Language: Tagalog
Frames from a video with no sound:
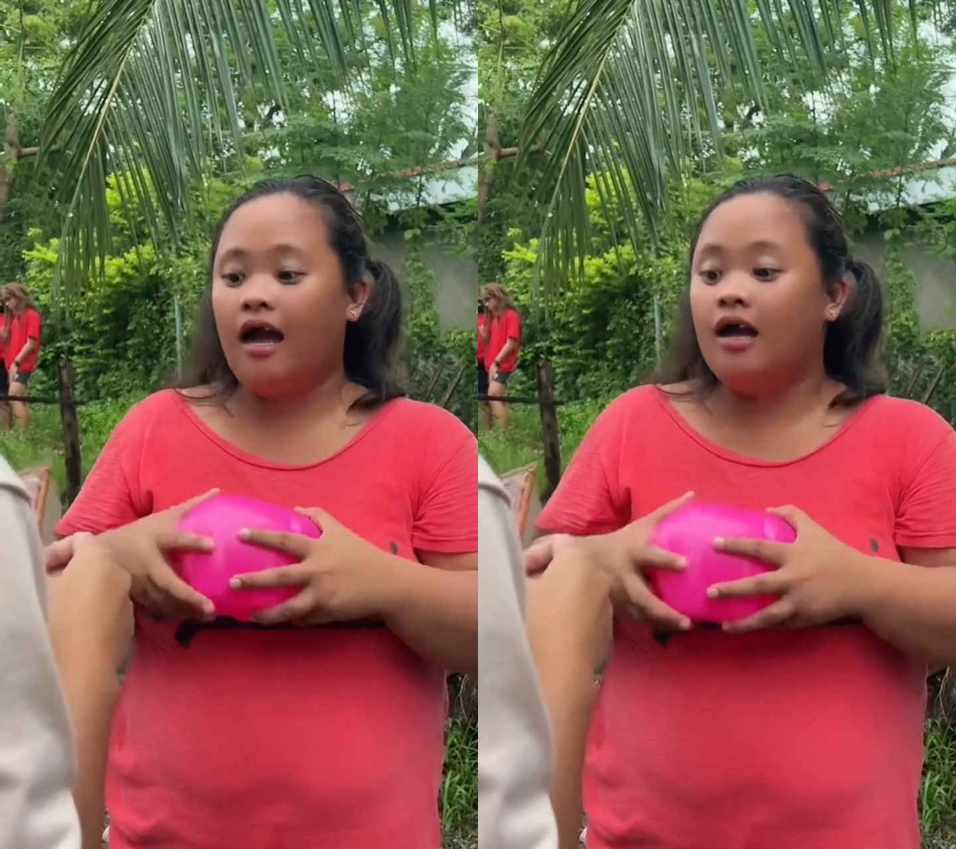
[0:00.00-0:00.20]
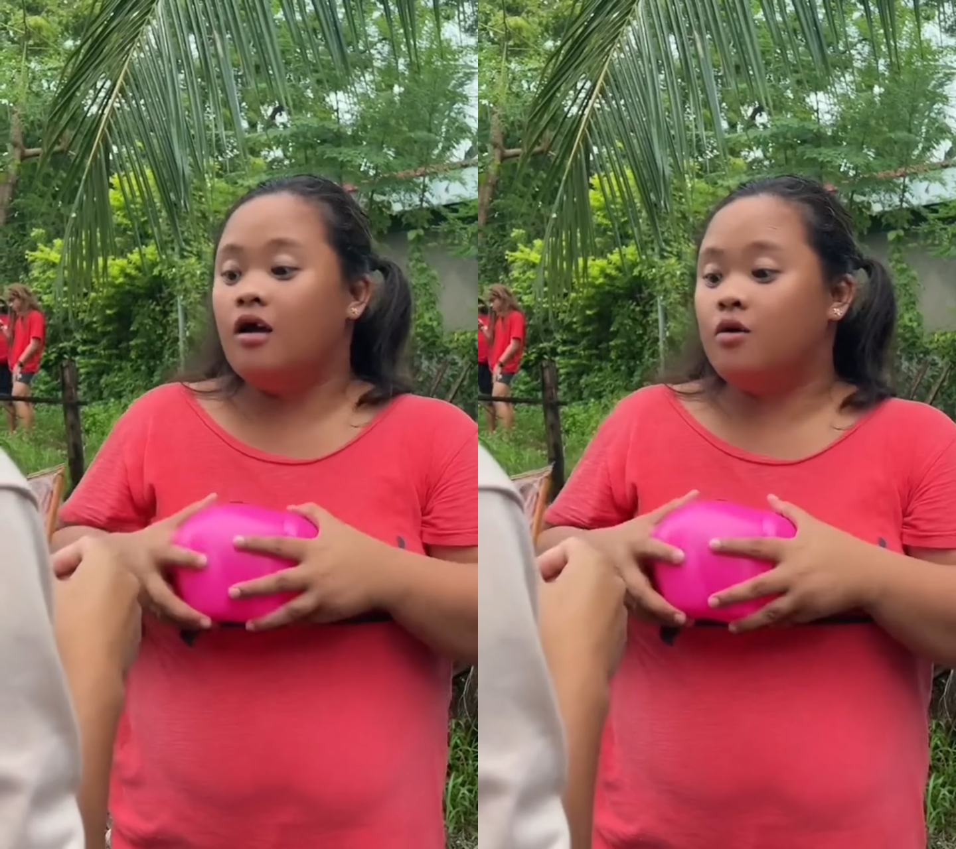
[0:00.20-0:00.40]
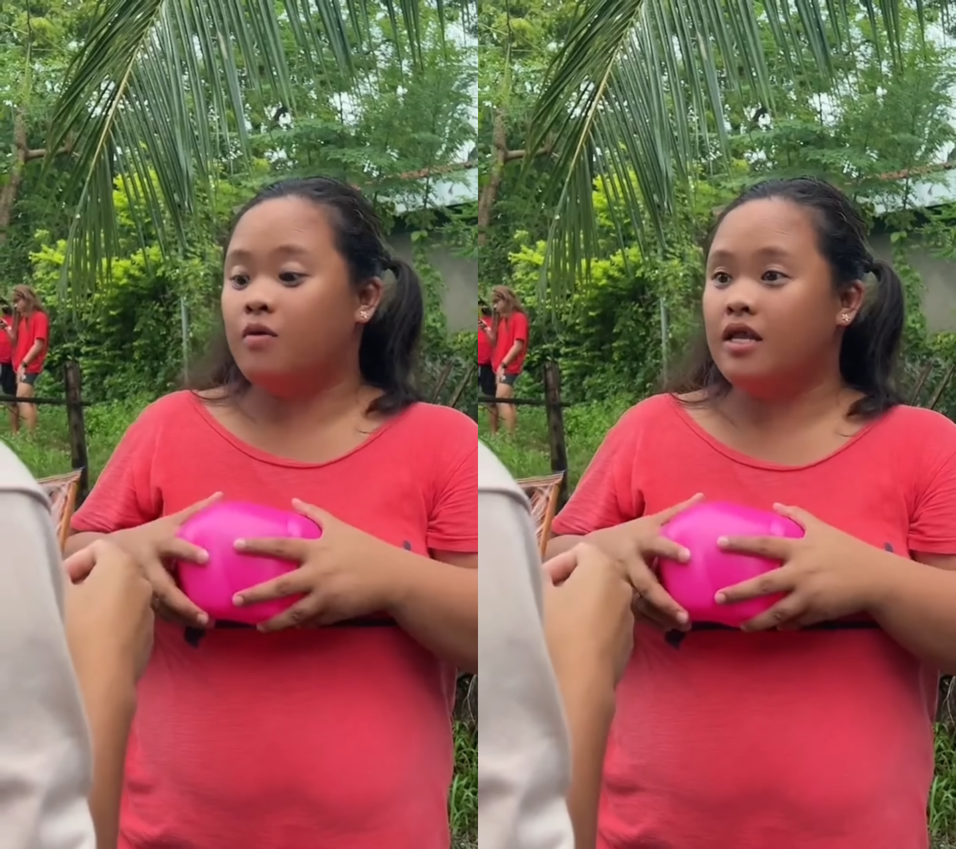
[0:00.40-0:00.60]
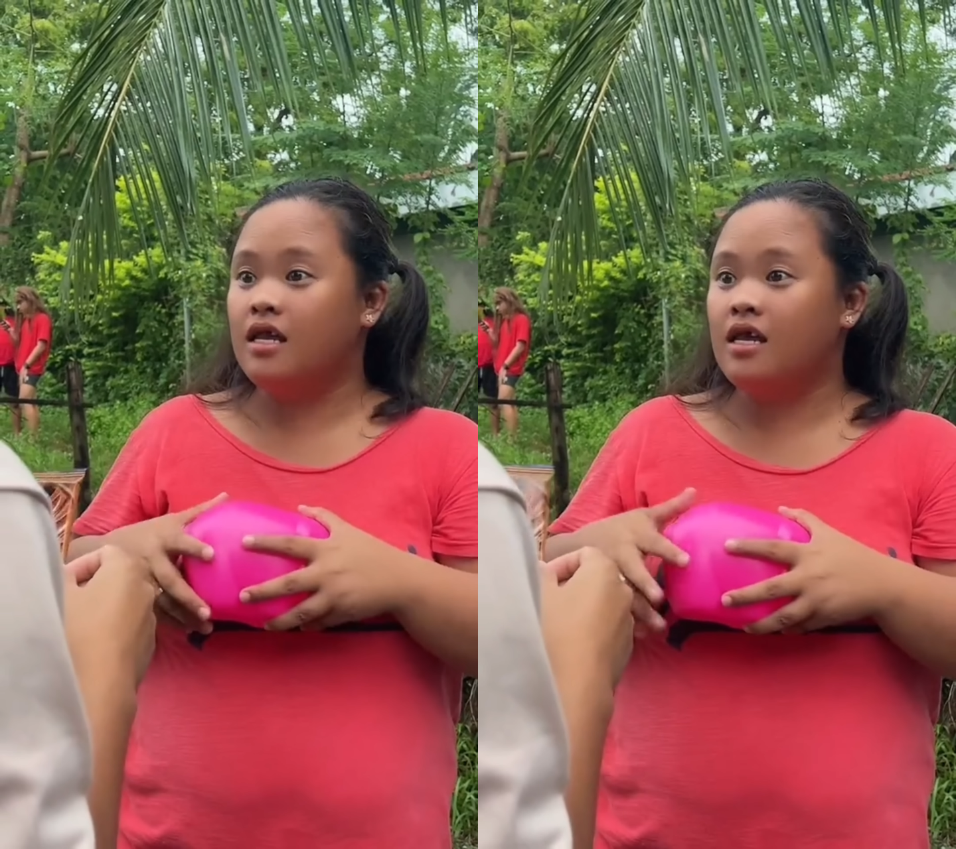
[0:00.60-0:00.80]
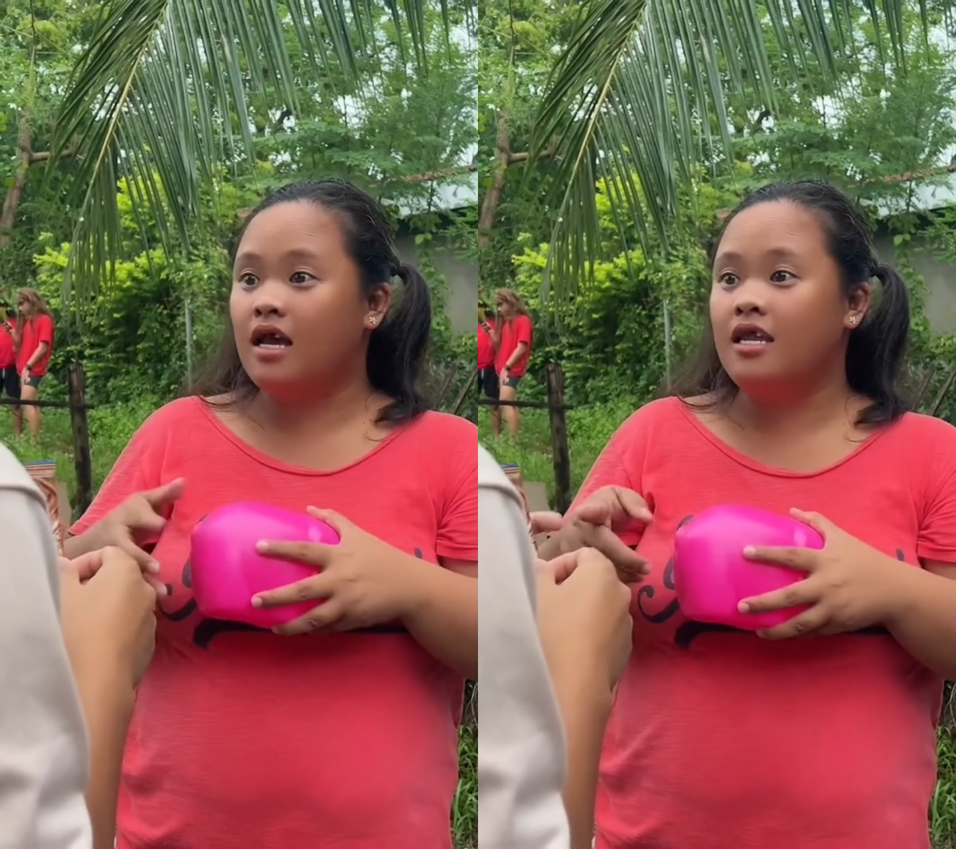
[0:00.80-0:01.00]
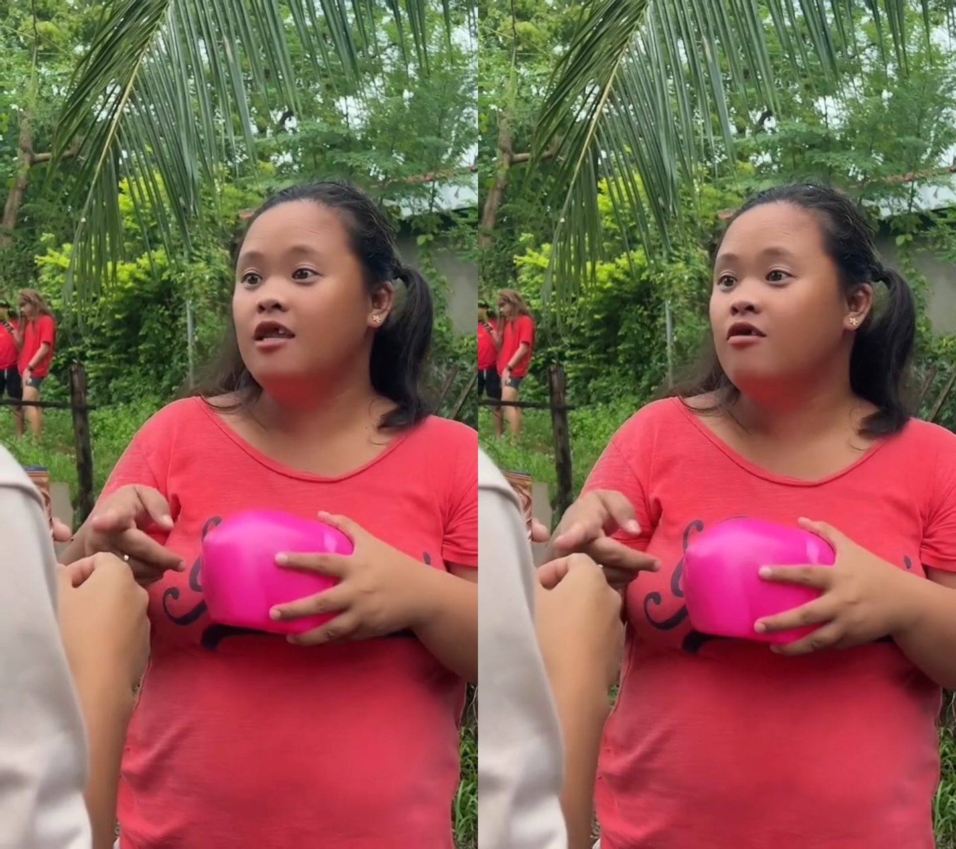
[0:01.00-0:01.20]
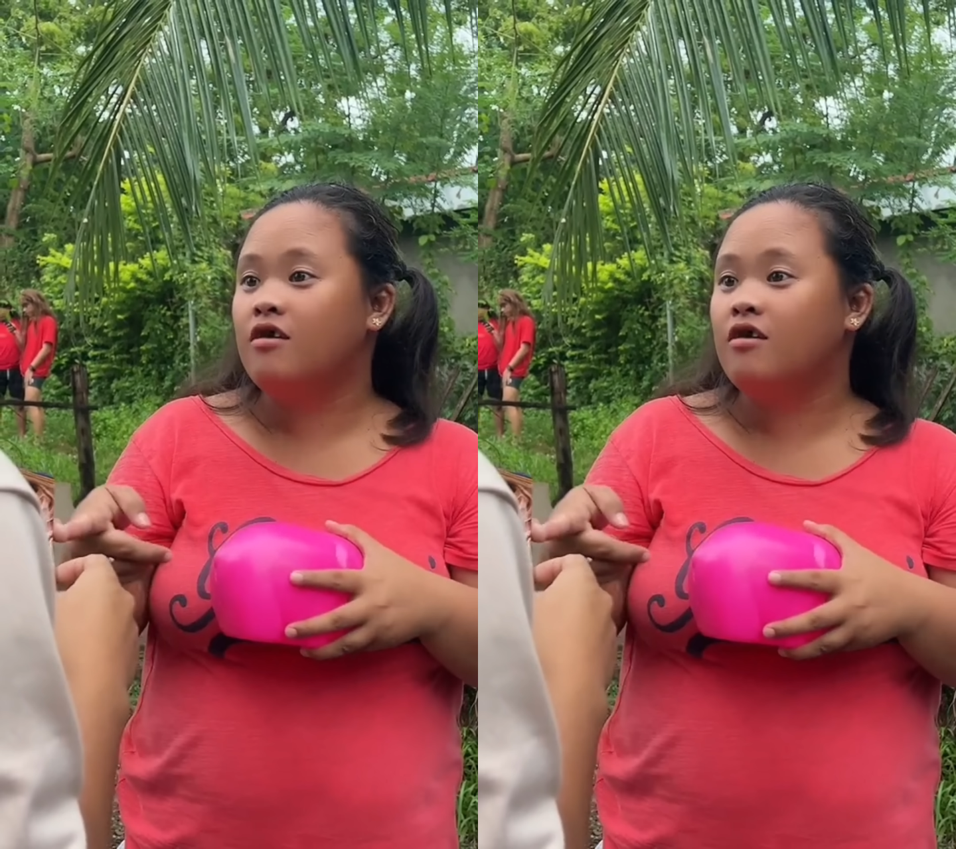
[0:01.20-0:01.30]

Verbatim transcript: Queenie, kanina yung